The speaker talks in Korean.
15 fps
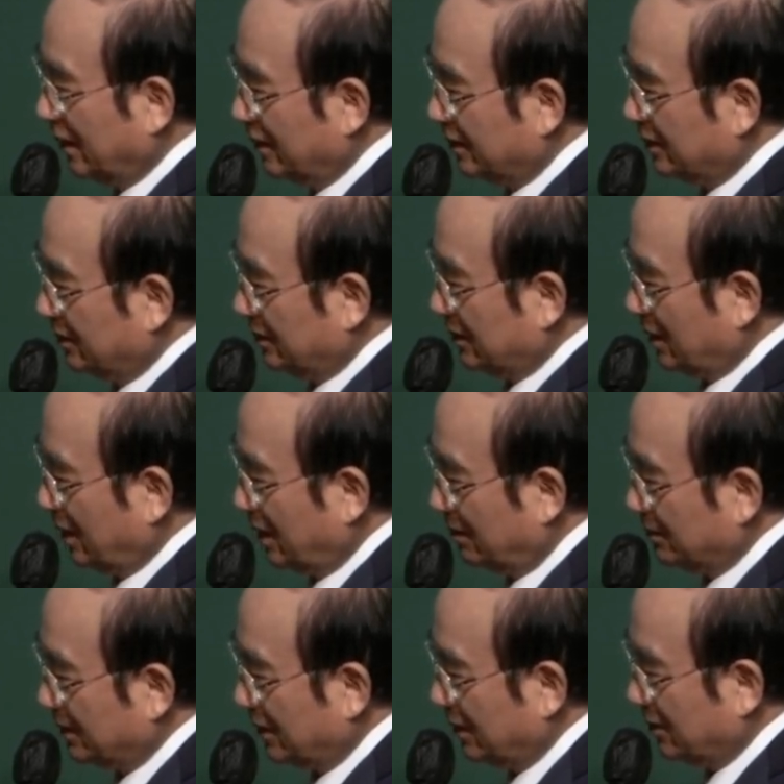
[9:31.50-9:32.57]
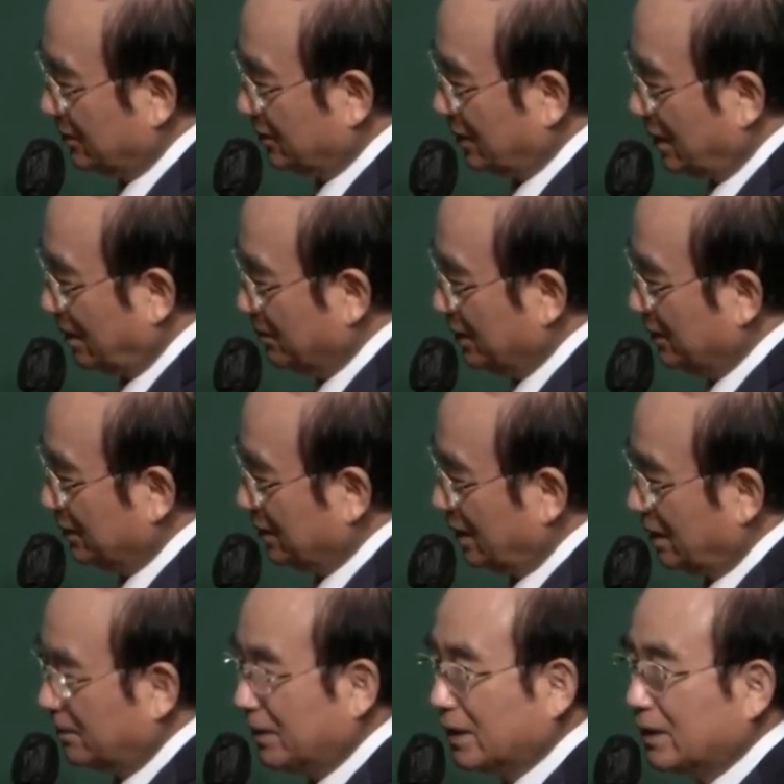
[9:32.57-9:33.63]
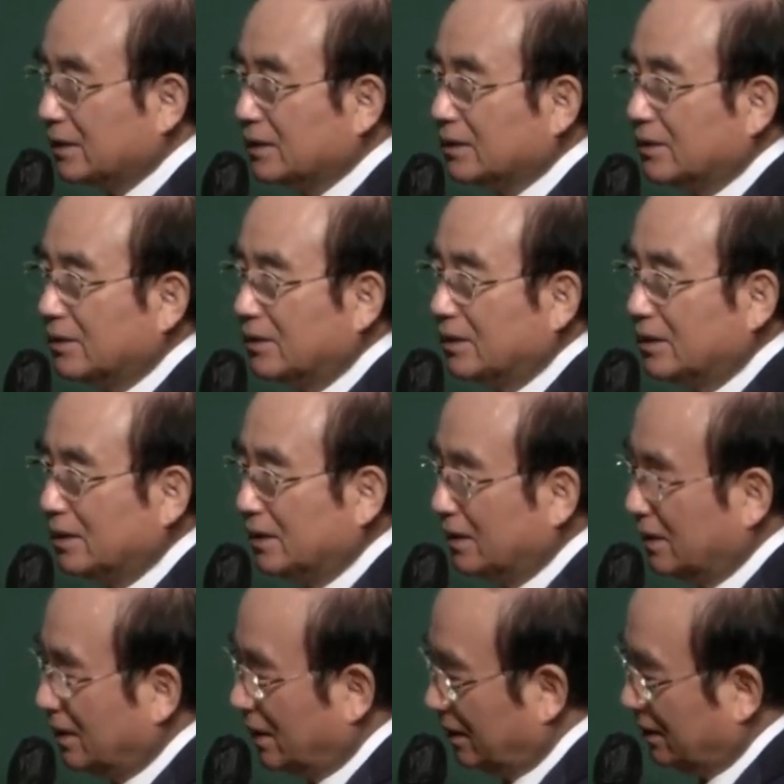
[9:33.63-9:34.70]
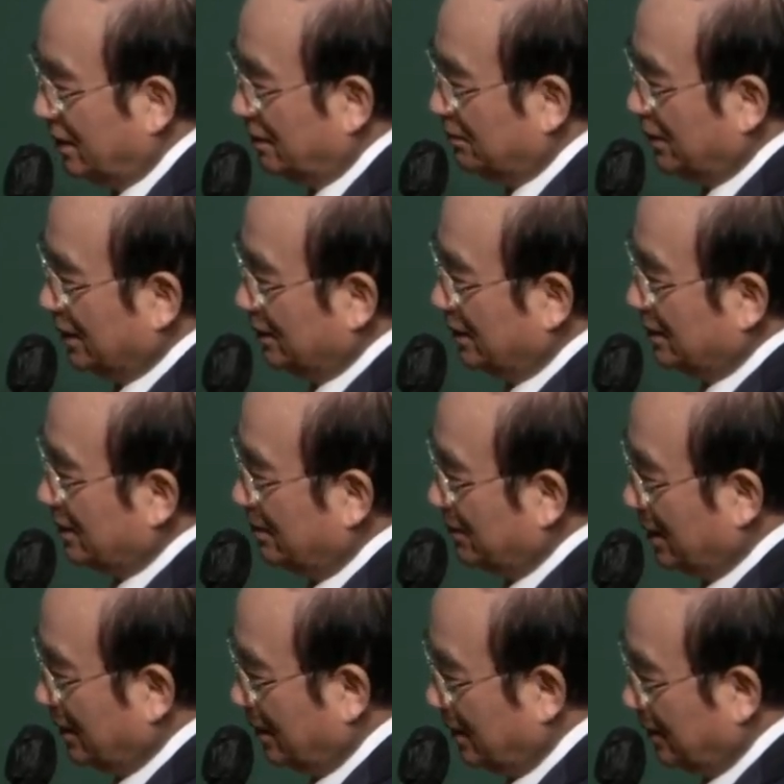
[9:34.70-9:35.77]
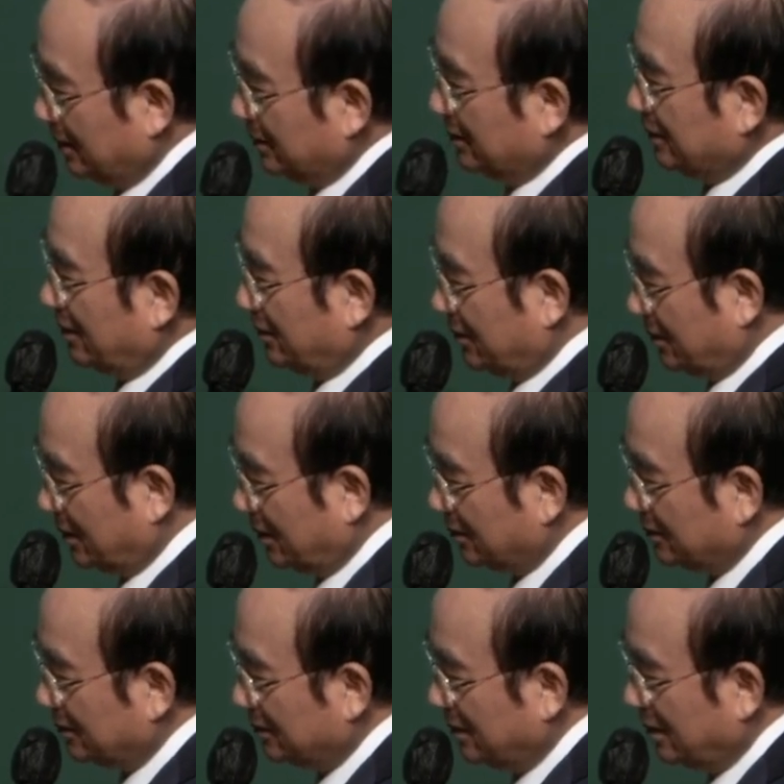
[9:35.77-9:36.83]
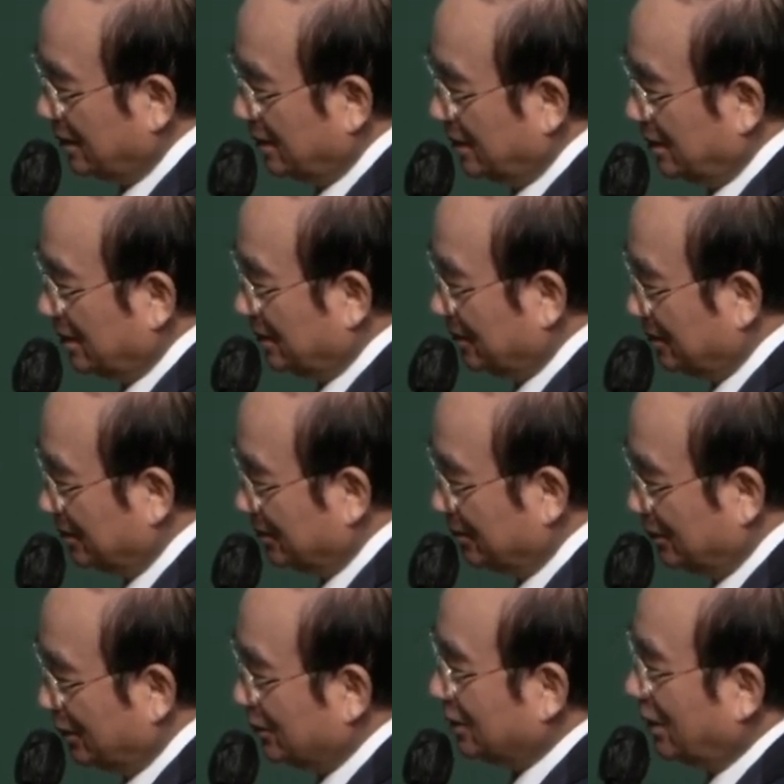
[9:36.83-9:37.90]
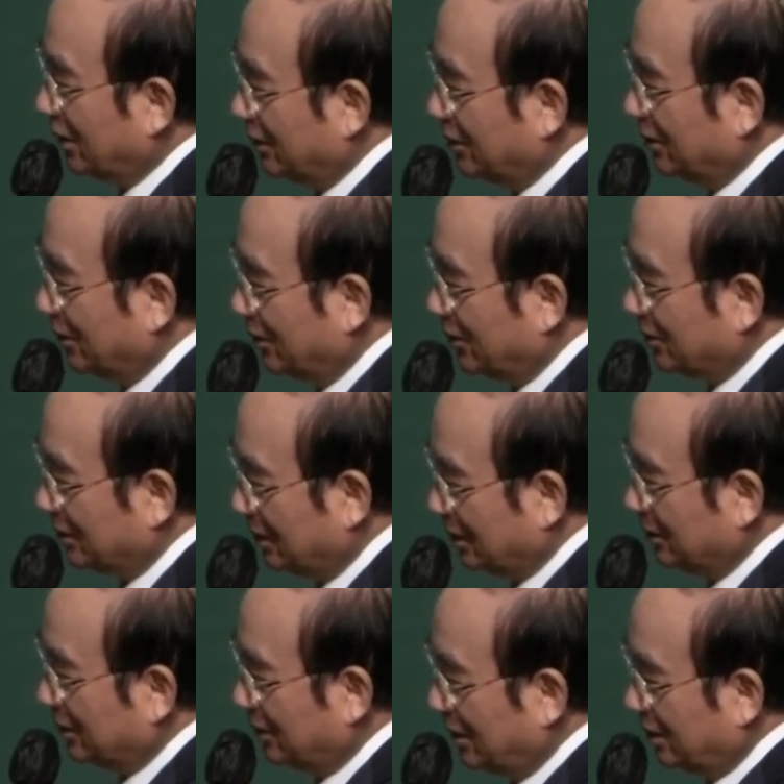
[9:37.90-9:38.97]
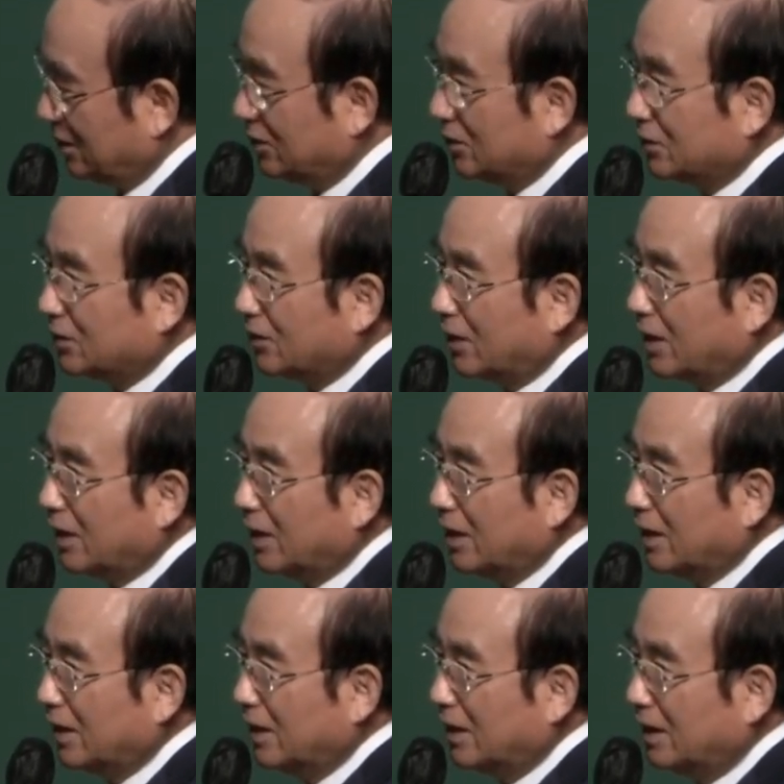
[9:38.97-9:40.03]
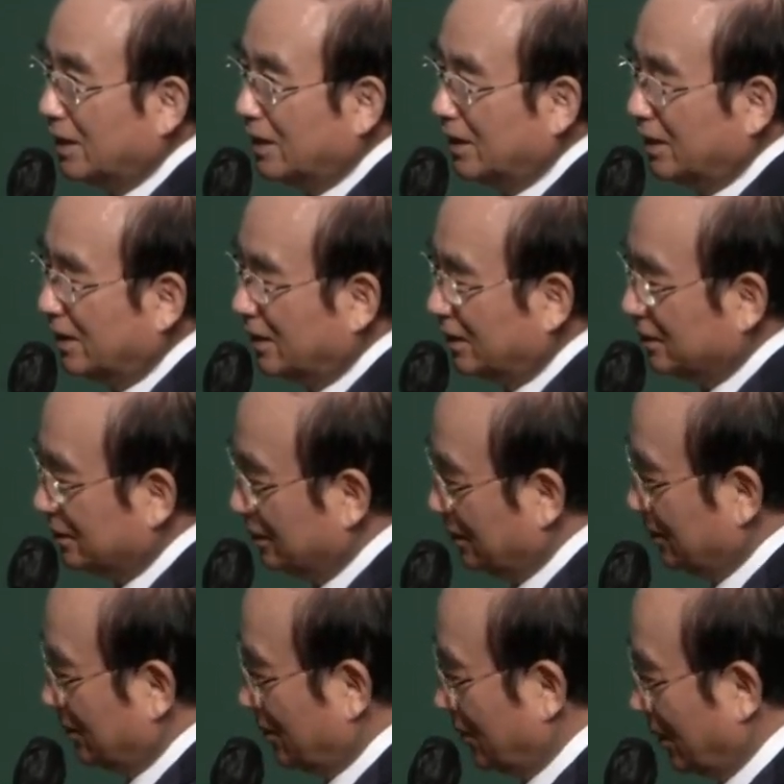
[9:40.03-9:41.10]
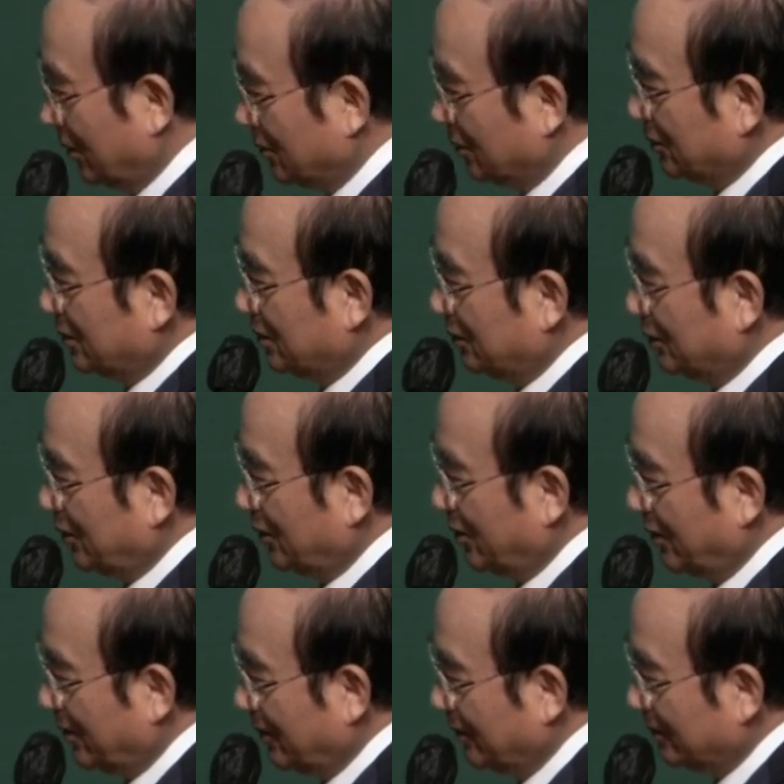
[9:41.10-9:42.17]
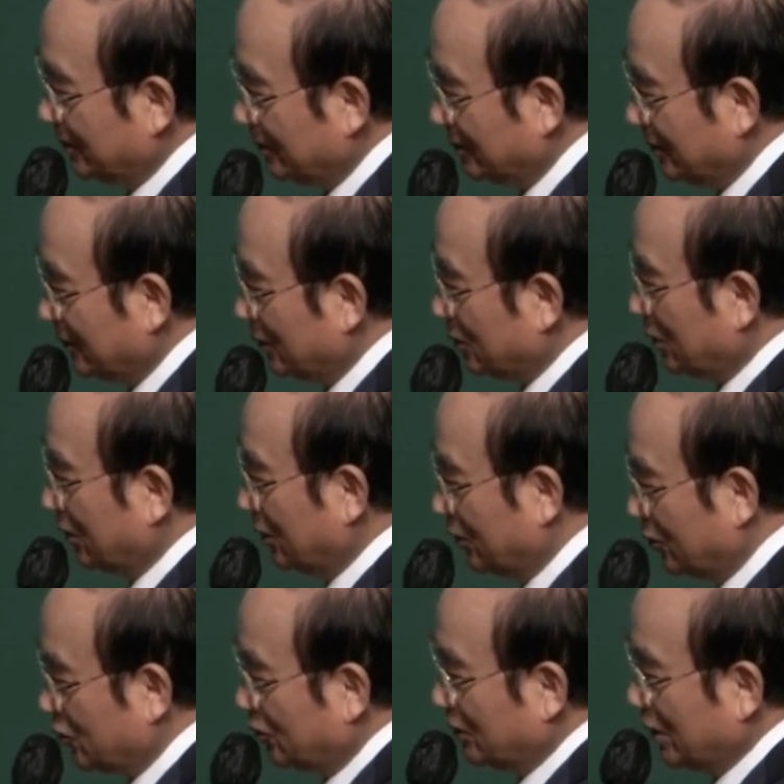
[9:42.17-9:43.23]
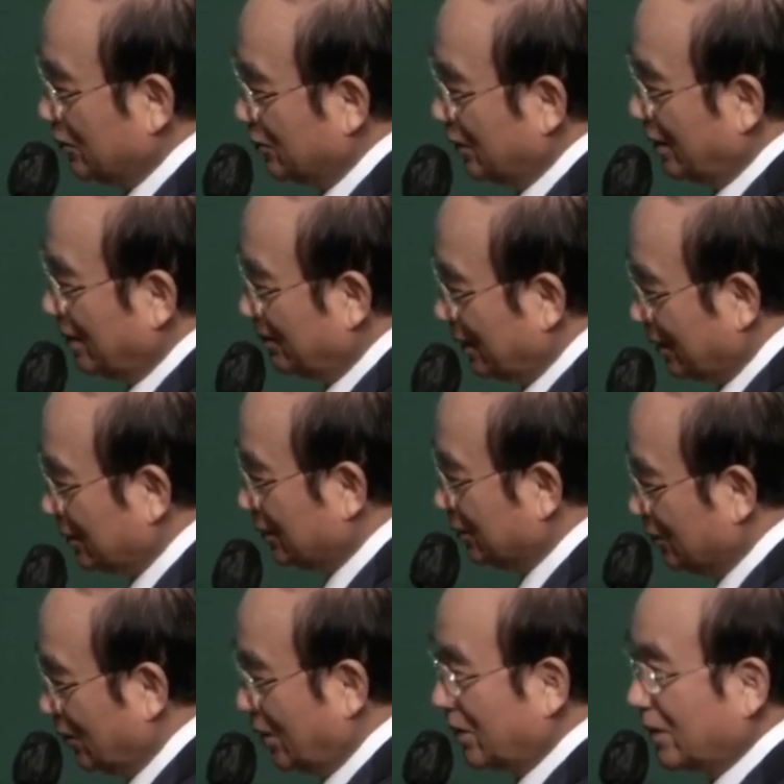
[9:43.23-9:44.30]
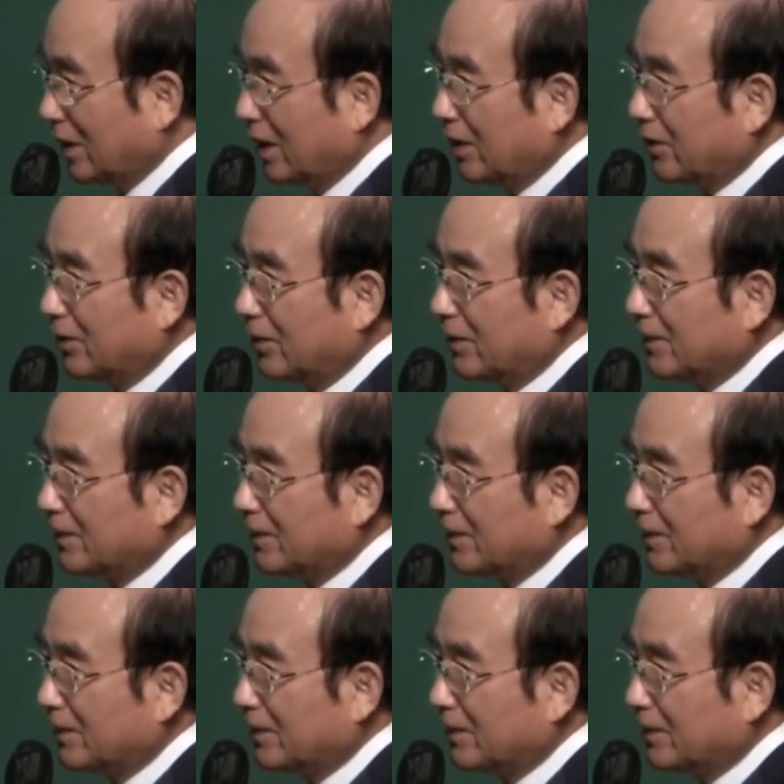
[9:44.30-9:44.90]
저는 참 감사하게도 사람의 영향을 안 받았어요. 하나님 만나자마자 그냥 뭐 다른 거 없고 성경과 기도 속에 늘 교회 중심으로 성령 충만주니까 막 전도하러 나가고